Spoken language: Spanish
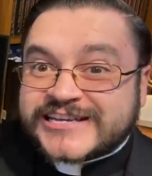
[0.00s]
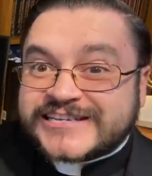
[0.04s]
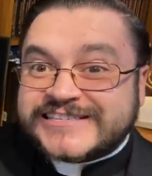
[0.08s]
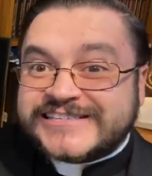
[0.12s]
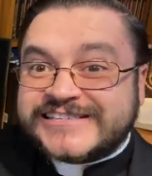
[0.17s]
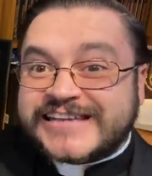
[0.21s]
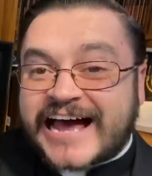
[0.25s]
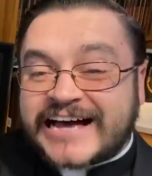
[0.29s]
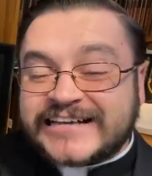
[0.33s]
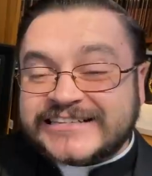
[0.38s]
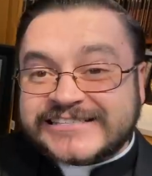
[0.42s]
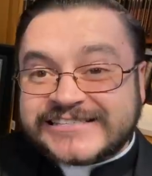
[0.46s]

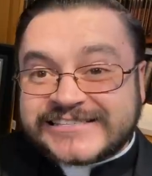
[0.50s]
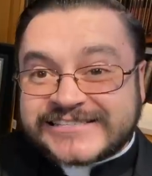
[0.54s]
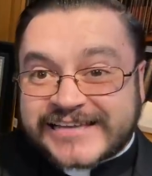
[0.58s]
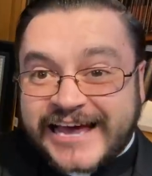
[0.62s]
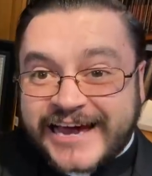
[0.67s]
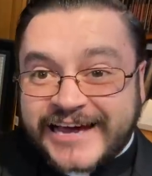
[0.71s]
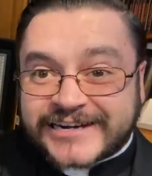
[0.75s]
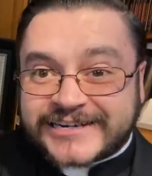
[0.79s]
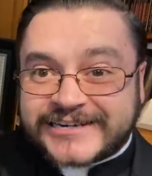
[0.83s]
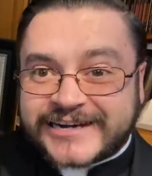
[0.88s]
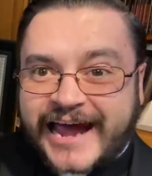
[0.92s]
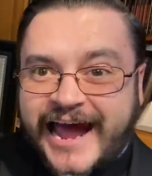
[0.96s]
se
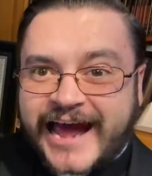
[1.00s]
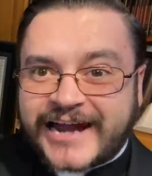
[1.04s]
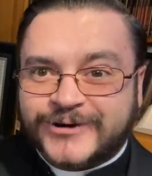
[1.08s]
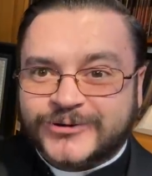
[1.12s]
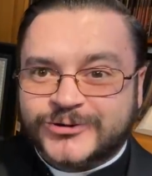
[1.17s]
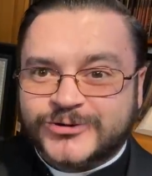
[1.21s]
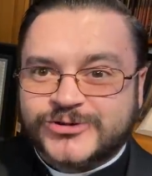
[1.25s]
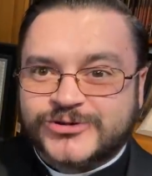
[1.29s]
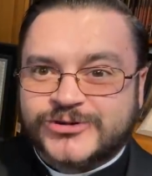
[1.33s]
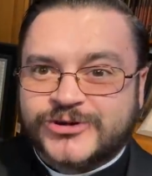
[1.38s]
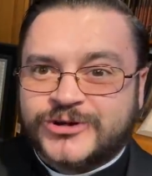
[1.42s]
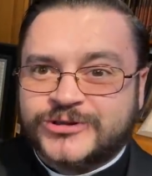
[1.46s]
acerca a
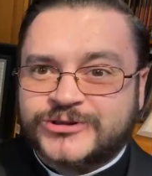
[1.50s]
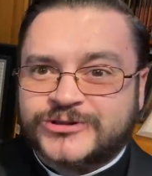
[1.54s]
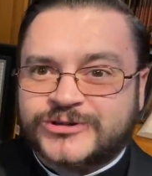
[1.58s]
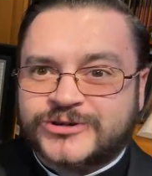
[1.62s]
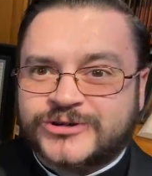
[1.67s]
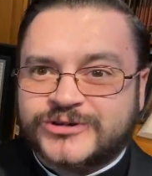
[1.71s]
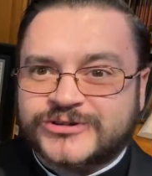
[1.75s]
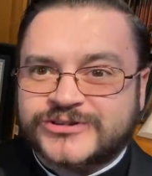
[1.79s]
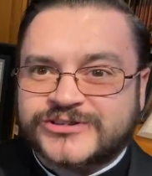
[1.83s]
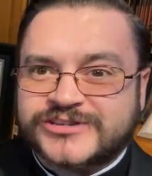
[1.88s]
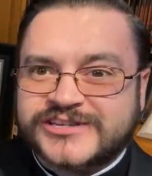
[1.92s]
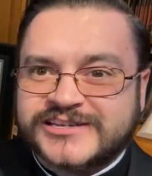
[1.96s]

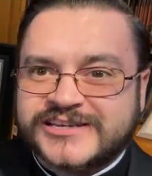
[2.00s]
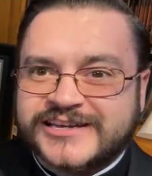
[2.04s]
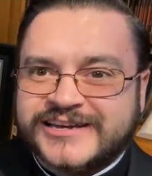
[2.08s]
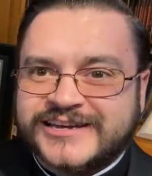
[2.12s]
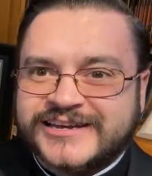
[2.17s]
nosotros.